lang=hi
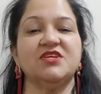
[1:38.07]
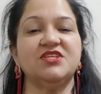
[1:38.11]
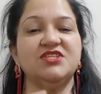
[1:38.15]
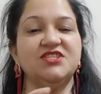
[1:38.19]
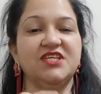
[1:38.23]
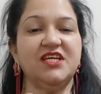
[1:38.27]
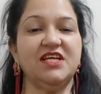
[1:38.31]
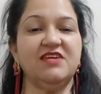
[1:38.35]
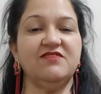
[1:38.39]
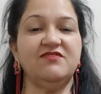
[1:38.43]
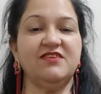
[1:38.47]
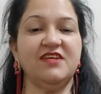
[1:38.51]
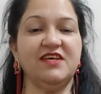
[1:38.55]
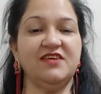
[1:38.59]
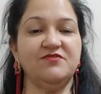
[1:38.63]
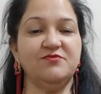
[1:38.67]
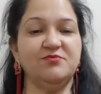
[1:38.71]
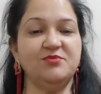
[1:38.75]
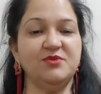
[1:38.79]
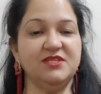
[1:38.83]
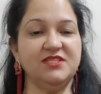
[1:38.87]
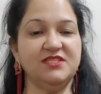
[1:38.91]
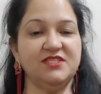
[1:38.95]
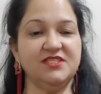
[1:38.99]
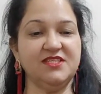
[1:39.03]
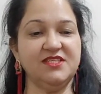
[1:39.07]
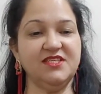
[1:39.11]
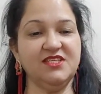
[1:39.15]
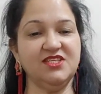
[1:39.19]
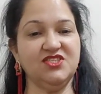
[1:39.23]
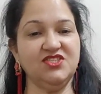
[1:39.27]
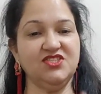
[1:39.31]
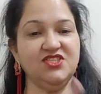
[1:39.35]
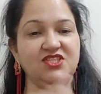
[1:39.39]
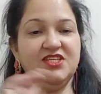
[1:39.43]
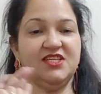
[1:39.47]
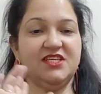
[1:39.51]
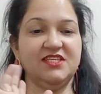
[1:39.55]
शेल्फ लाइफ भी इसकी
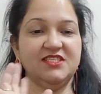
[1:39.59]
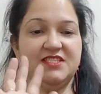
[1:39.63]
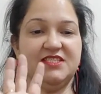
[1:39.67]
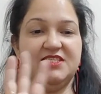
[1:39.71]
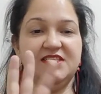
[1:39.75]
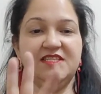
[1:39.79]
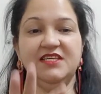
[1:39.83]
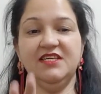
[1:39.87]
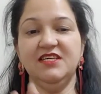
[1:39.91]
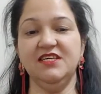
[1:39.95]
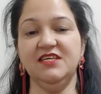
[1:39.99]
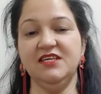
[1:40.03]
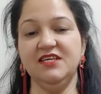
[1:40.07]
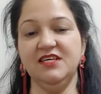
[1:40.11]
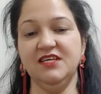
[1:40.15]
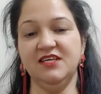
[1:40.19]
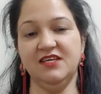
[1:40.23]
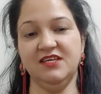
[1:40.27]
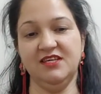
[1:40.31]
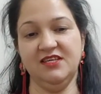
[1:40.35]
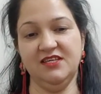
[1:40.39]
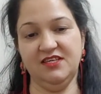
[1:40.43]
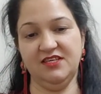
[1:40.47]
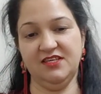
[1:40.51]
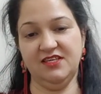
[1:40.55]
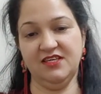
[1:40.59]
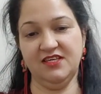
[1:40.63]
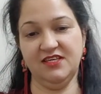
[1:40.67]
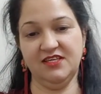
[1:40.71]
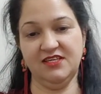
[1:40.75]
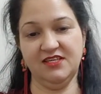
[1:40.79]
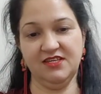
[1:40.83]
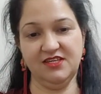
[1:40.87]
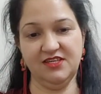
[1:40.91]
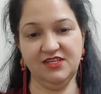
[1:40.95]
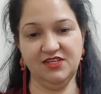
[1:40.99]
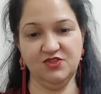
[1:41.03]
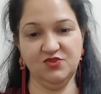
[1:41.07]
अच्छी खासी है
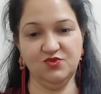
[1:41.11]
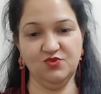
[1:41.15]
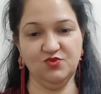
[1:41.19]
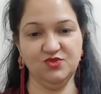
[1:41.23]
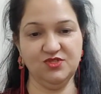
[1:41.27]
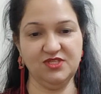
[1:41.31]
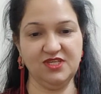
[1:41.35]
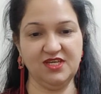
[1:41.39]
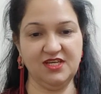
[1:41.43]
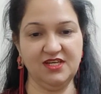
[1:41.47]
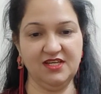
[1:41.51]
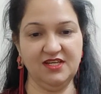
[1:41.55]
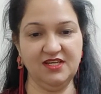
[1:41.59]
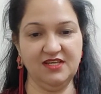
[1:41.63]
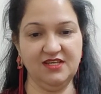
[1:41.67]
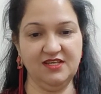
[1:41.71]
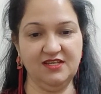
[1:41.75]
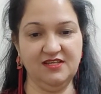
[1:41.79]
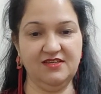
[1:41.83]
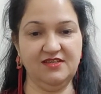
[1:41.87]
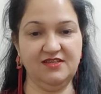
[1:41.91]
एक है दो साल है